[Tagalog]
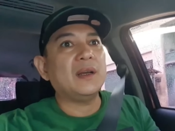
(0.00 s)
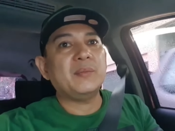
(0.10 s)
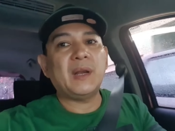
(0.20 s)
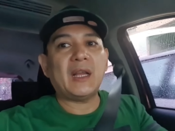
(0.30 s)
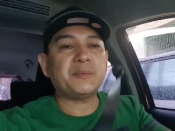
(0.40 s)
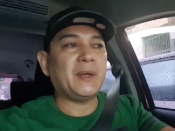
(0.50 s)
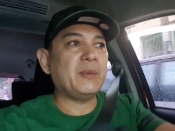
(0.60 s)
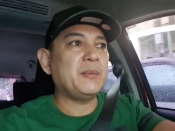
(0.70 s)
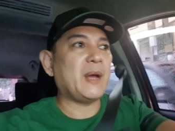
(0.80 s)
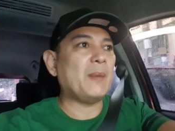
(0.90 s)
Uh, malakas pa
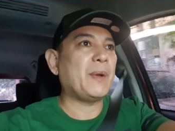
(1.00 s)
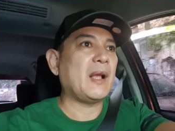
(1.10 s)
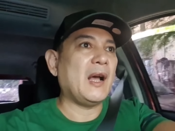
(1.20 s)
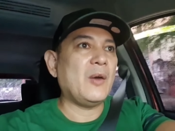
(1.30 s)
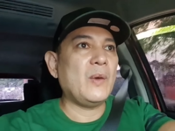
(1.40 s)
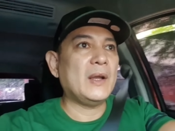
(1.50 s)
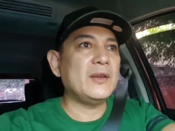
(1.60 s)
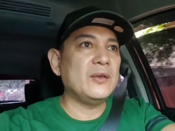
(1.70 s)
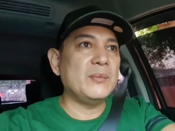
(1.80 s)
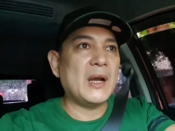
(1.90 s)
naman makapaghawa
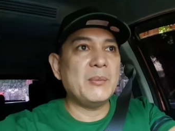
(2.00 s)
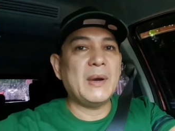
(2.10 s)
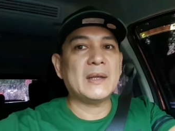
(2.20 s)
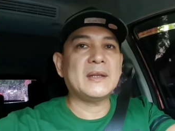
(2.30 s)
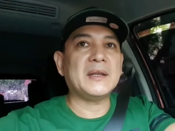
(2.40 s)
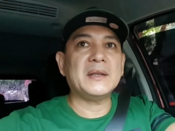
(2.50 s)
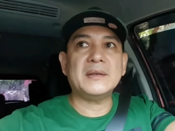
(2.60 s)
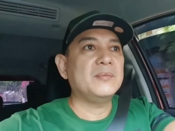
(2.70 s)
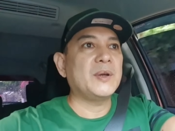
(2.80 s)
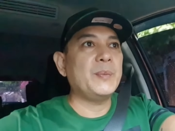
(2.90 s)
yung mga bata.
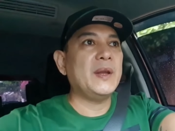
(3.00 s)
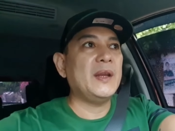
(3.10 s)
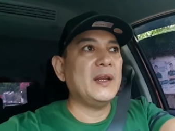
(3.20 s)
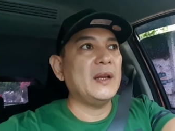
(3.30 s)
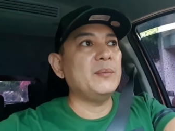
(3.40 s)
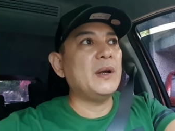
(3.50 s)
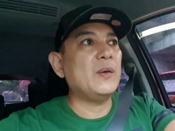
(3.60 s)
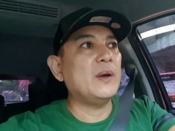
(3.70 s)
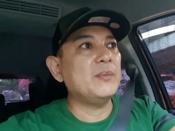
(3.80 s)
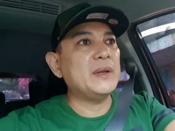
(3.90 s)
Pag may
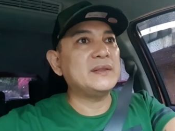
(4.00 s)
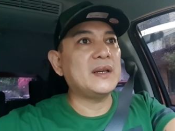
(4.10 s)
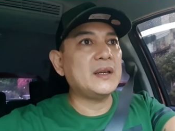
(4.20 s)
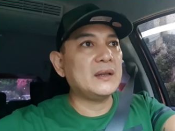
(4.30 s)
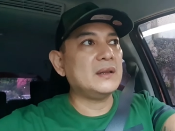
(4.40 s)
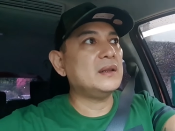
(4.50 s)
halimbawa, may sakit.